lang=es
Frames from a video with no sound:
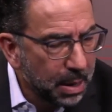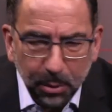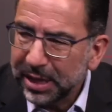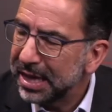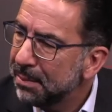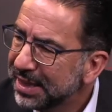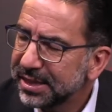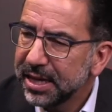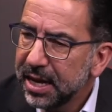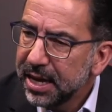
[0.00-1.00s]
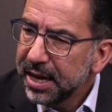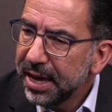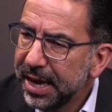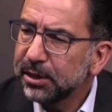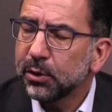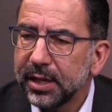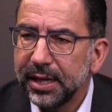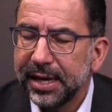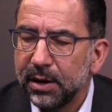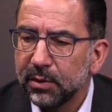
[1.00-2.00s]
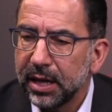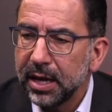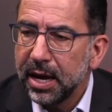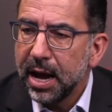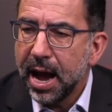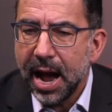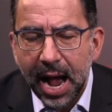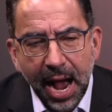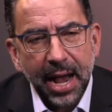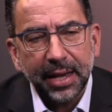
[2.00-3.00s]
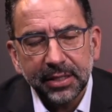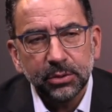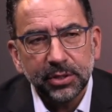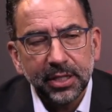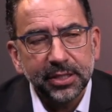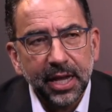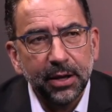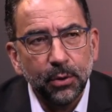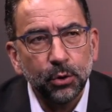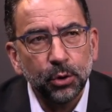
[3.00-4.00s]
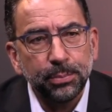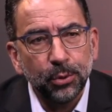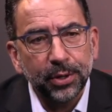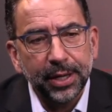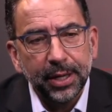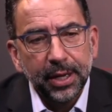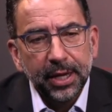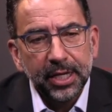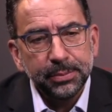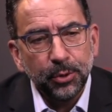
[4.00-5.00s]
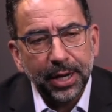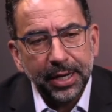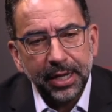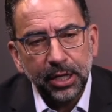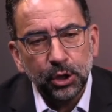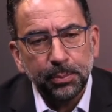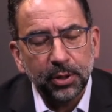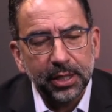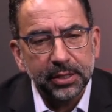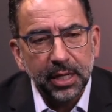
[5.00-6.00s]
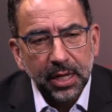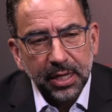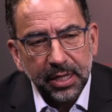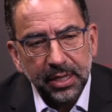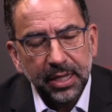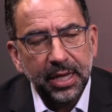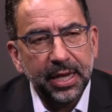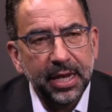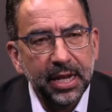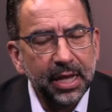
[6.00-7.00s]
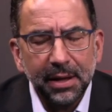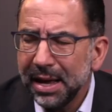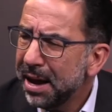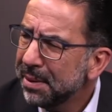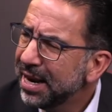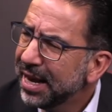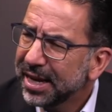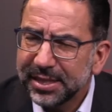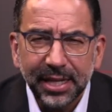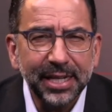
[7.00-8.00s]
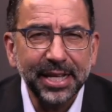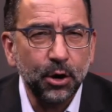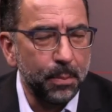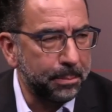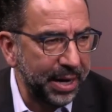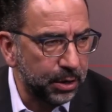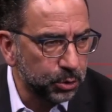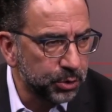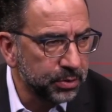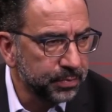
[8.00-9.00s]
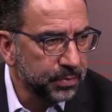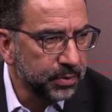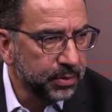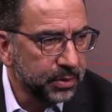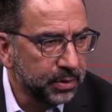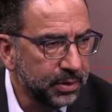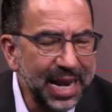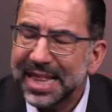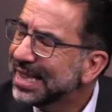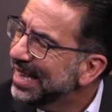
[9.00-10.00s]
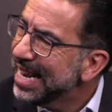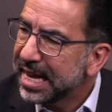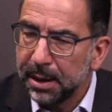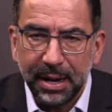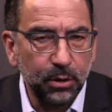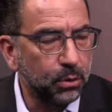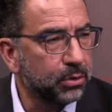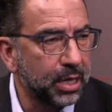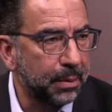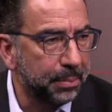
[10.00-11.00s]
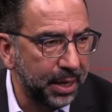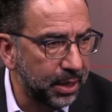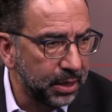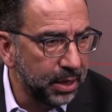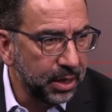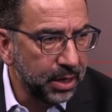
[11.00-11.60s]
porque además, eso que dijeron que, ah, es que ustedes cae gordo porque es morenito, porque es indígena, a ver, que se dejen de complejos. Nada tiene que ver el color de la piel,